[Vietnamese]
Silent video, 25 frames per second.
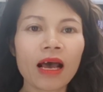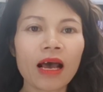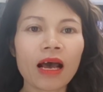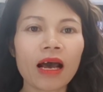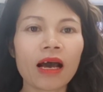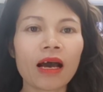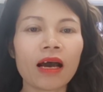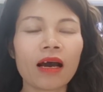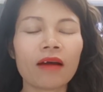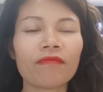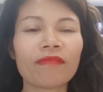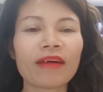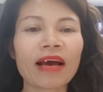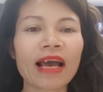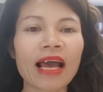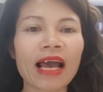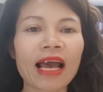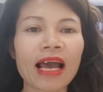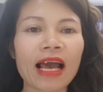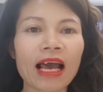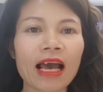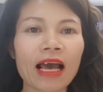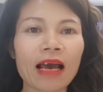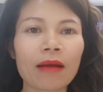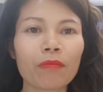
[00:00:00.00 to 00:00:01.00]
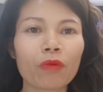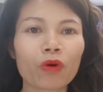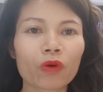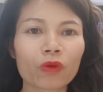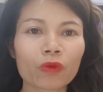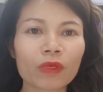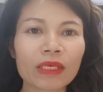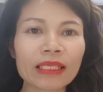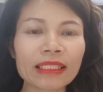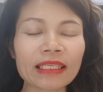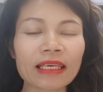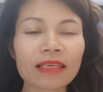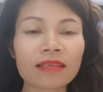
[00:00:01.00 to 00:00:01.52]
ờ, và một
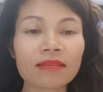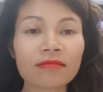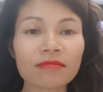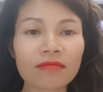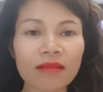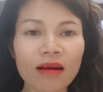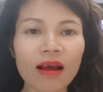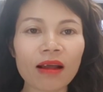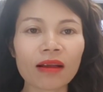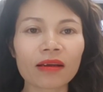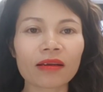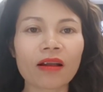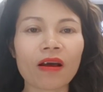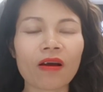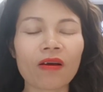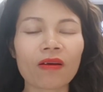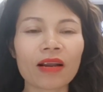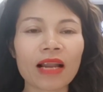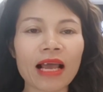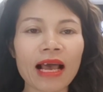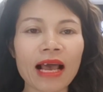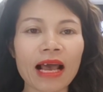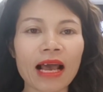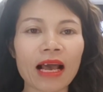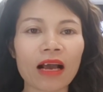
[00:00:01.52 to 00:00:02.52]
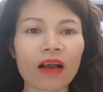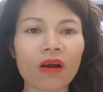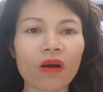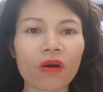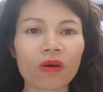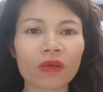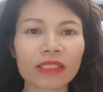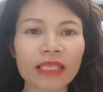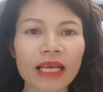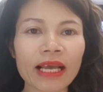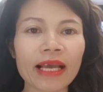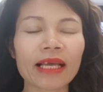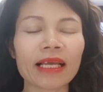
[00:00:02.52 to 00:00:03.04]
nguyên nhân nữa đó là
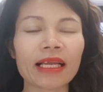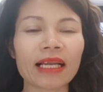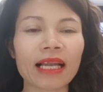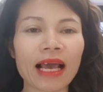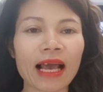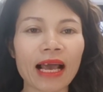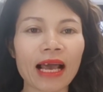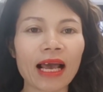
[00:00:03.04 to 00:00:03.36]
có thể là